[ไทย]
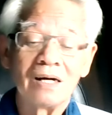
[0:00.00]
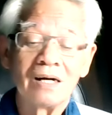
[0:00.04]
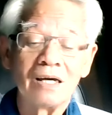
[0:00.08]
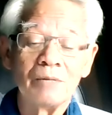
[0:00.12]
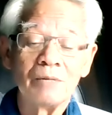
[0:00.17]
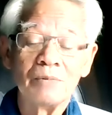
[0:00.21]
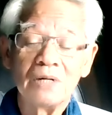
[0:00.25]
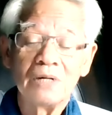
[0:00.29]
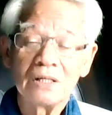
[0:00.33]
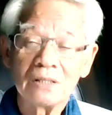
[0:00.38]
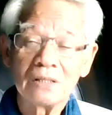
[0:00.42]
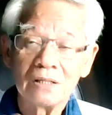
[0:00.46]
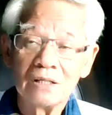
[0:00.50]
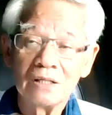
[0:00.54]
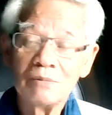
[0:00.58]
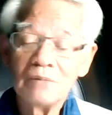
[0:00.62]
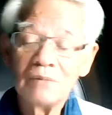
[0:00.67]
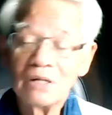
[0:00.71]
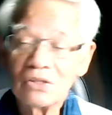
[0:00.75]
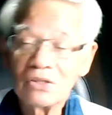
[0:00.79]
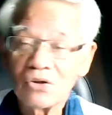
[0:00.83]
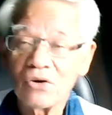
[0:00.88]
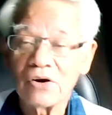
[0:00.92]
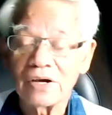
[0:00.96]
ไอ้มือถือมื
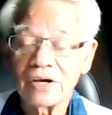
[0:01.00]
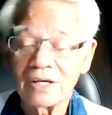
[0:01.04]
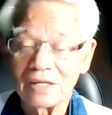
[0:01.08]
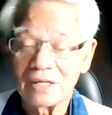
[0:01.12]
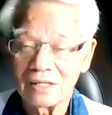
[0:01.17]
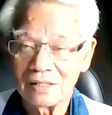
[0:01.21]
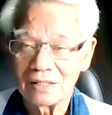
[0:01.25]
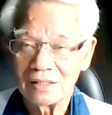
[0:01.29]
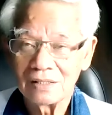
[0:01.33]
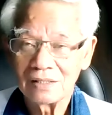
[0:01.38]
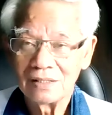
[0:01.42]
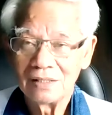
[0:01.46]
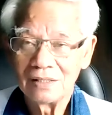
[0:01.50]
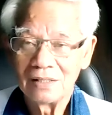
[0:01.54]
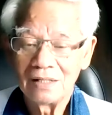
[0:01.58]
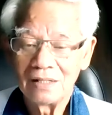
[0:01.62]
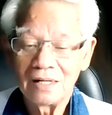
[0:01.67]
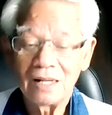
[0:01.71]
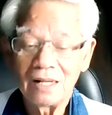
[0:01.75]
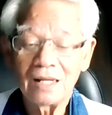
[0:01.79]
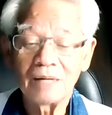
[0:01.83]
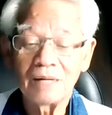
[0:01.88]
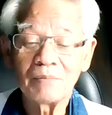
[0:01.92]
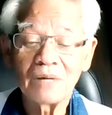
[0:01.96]
อถอย เนี่ย
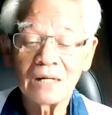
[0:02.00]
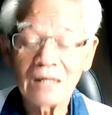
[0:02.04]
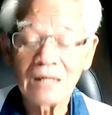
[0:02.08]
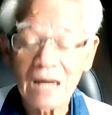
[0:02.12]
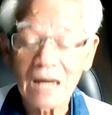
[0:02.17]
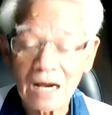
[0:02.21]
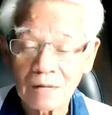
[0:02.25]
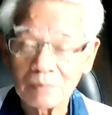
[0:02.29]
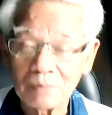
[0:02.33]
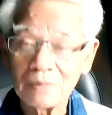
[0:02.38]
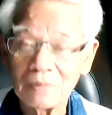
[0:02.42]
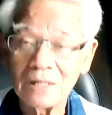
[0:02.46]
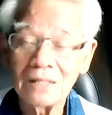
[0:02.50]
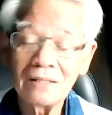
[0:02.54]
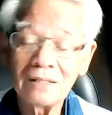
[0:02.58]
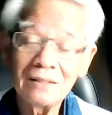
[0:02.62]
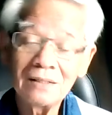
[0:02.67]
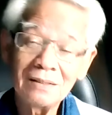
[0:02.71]
เล่นมันหนักไหม